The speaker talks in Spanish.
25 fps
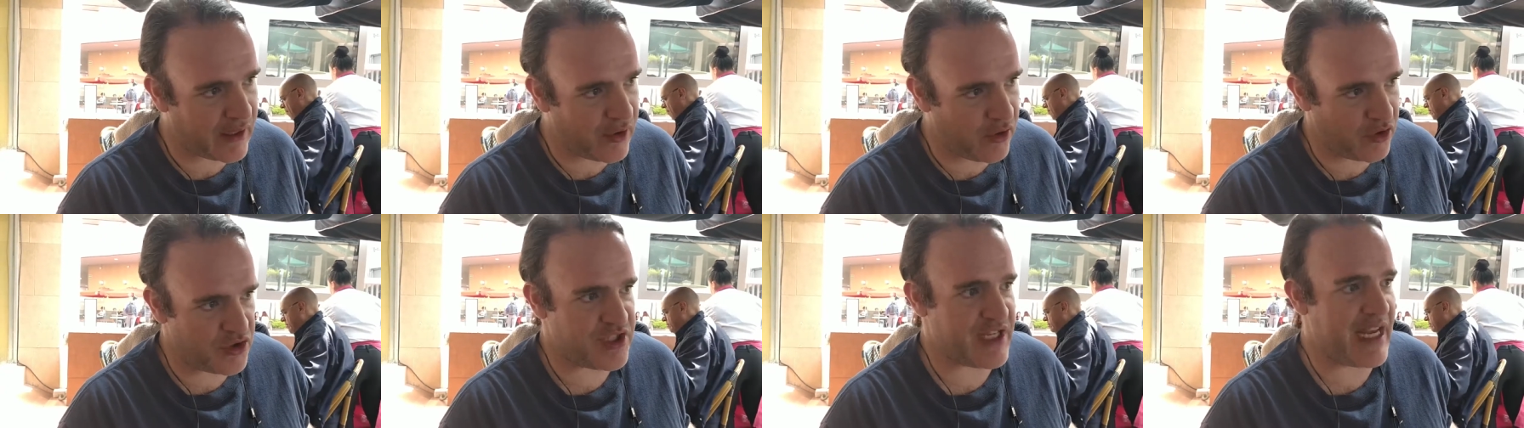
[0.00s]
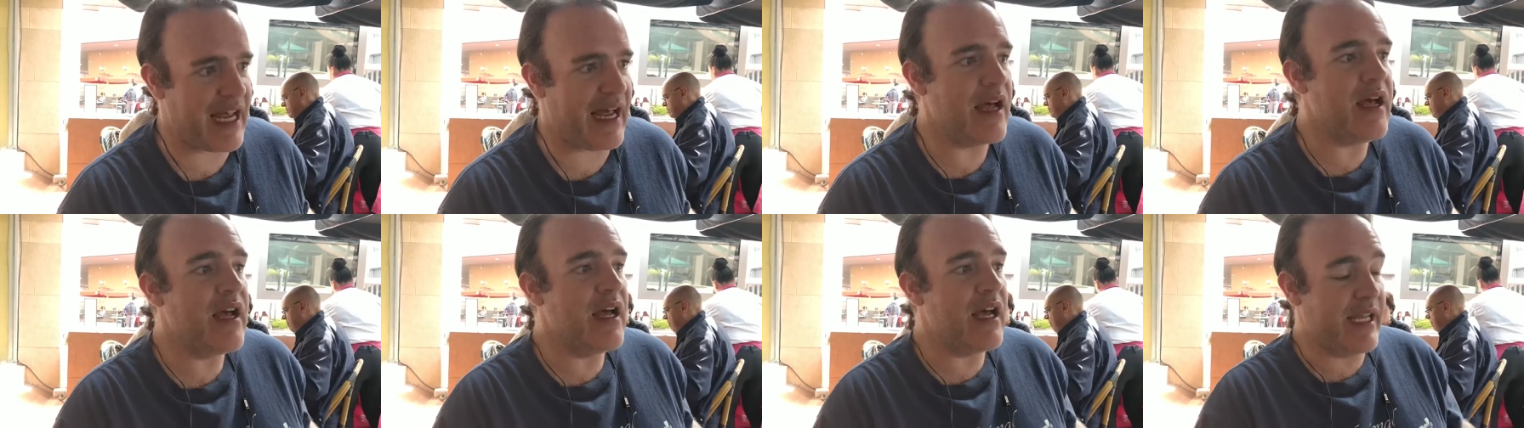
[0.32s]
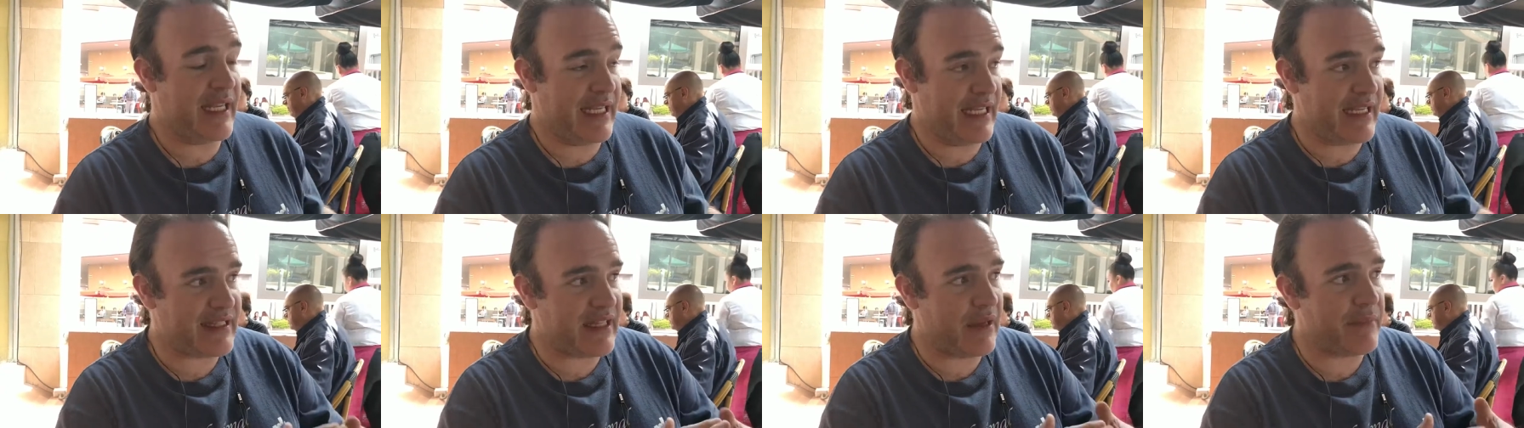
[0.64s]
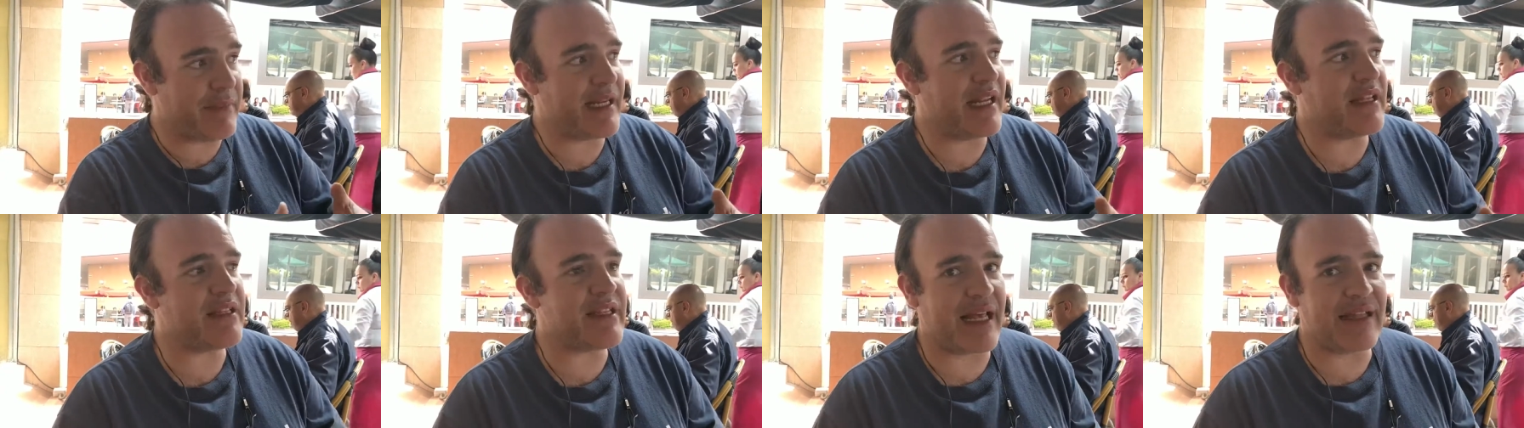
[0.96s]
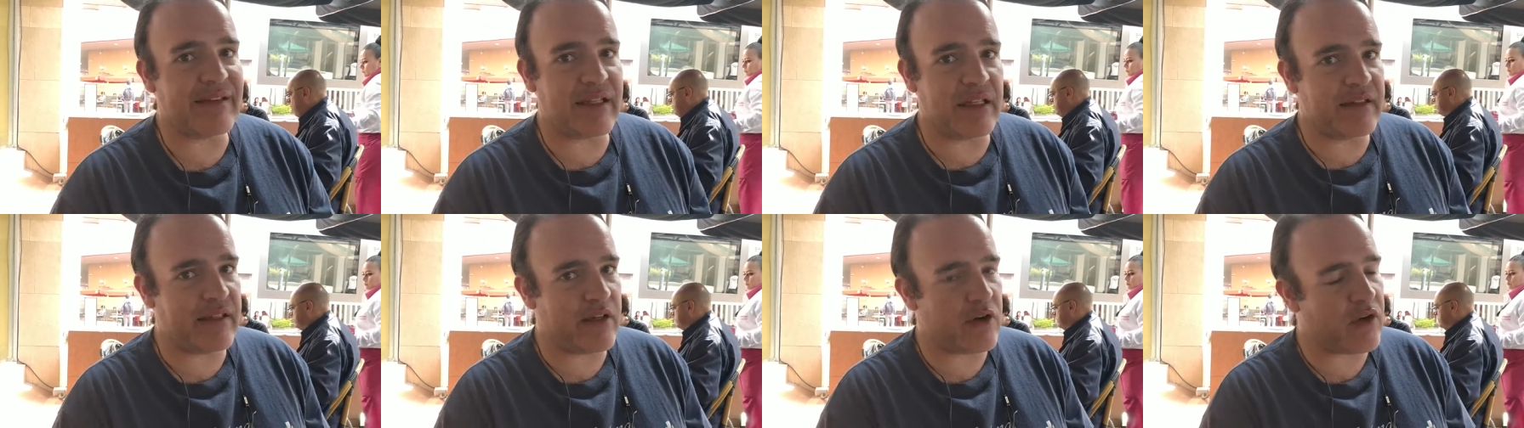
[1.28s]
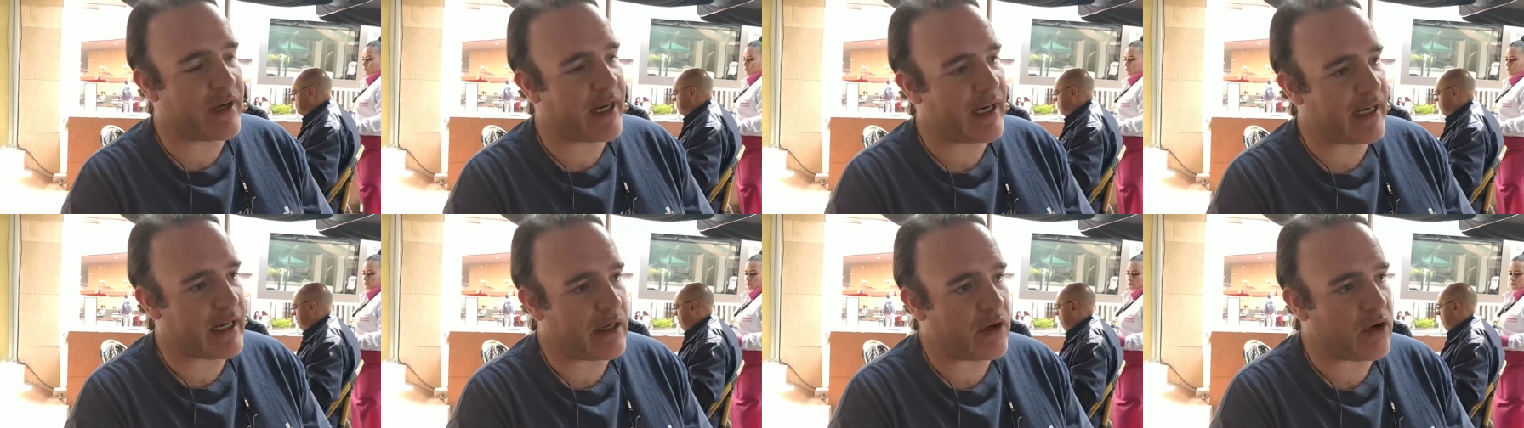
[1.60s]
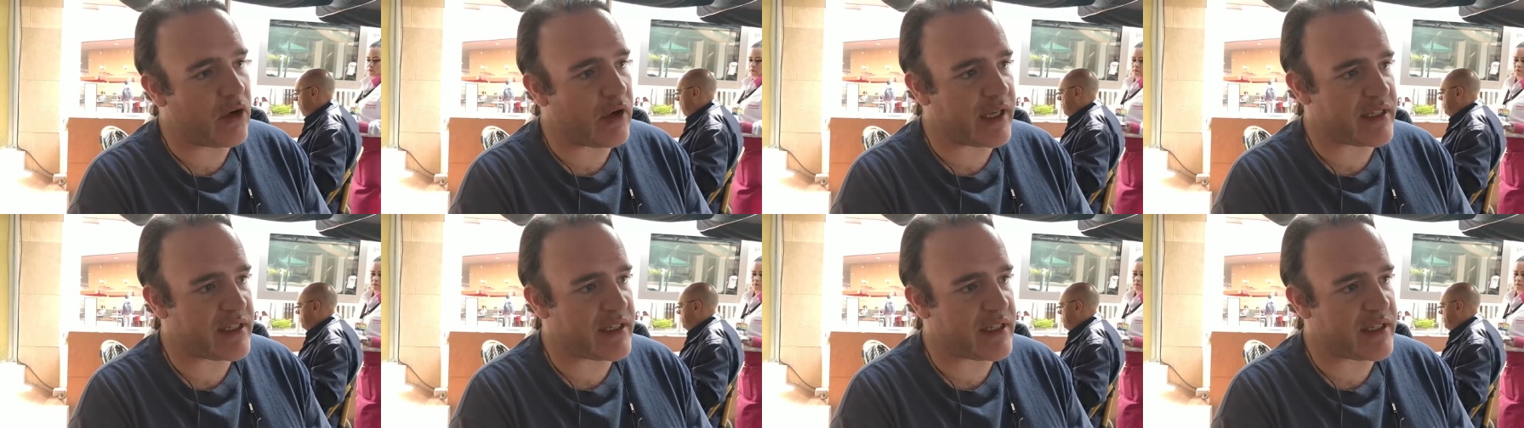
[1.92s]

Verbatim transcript: O sea, y también entendieron que era algo